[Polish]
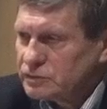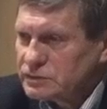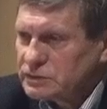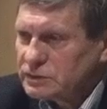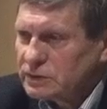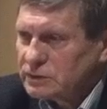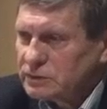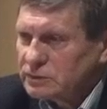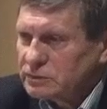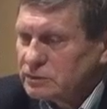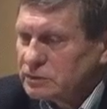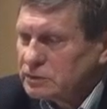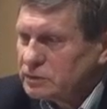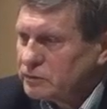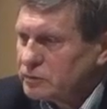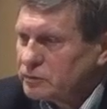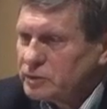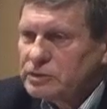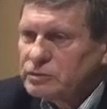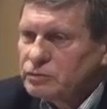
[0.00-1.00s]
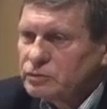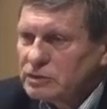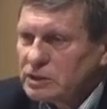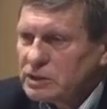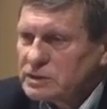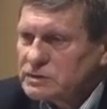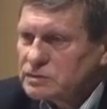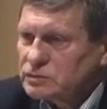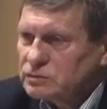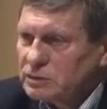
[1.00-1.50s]
w ciągu ostatnich, nie wiem,
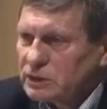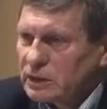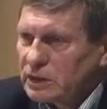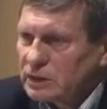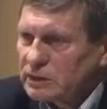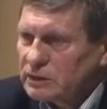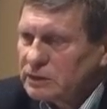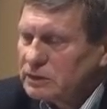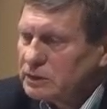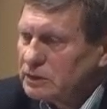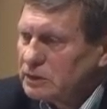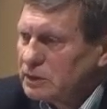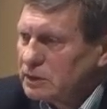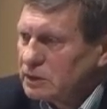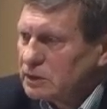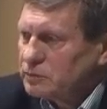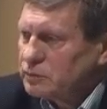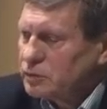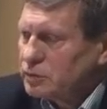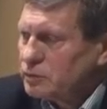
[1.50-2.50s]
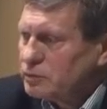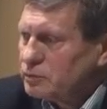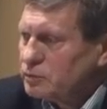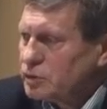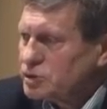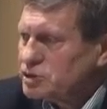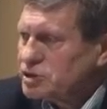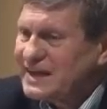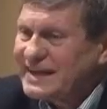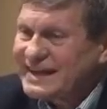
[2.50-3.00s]
kilkunastu lat. Bo
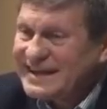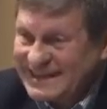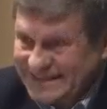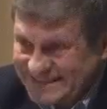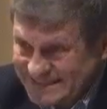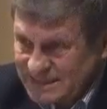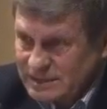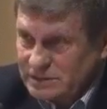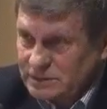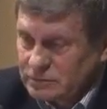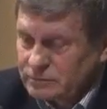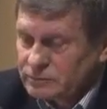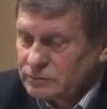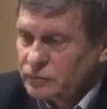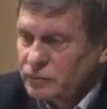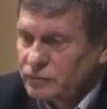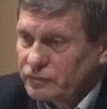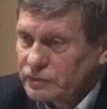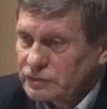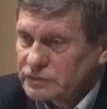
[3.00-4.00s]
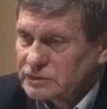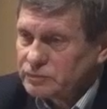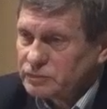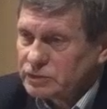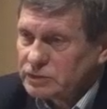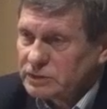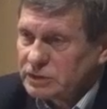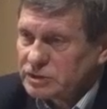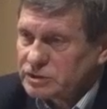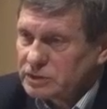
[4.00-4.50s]
można raz,
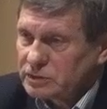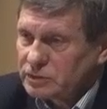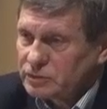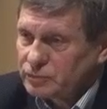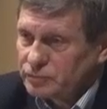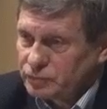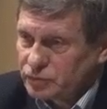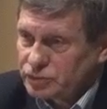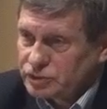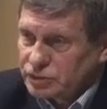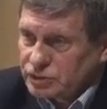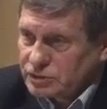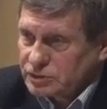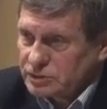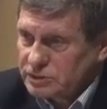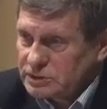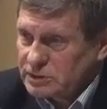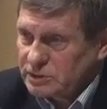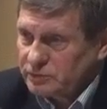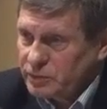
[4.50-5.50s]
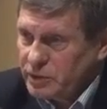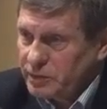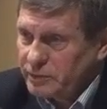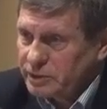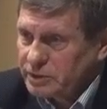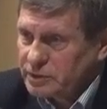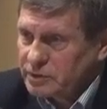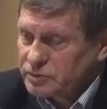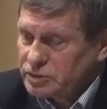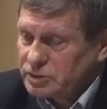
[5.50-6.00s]
powiedzmy, dać taką pożyczkę. I sam
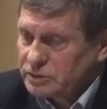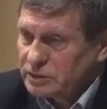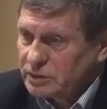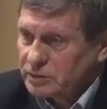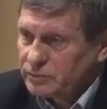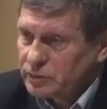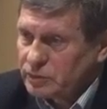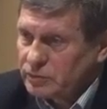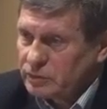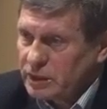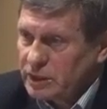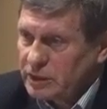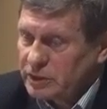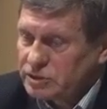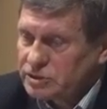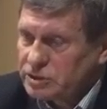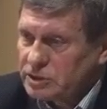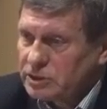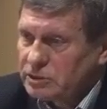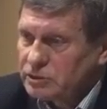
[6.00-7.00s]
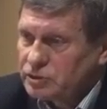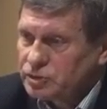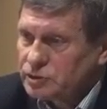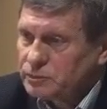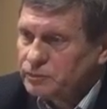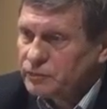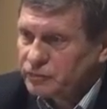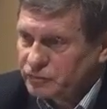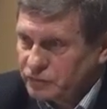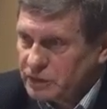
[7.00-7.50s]
pamiętam, że tak było. Ale jeżeli to
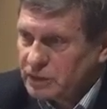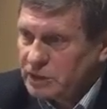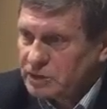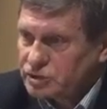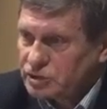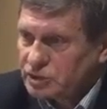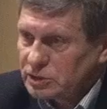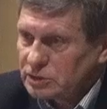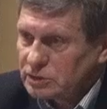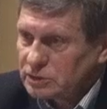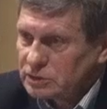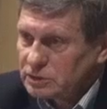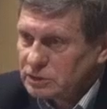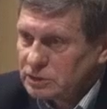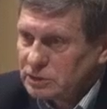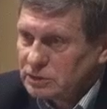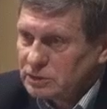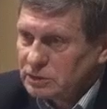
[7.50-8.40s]
się powtarza,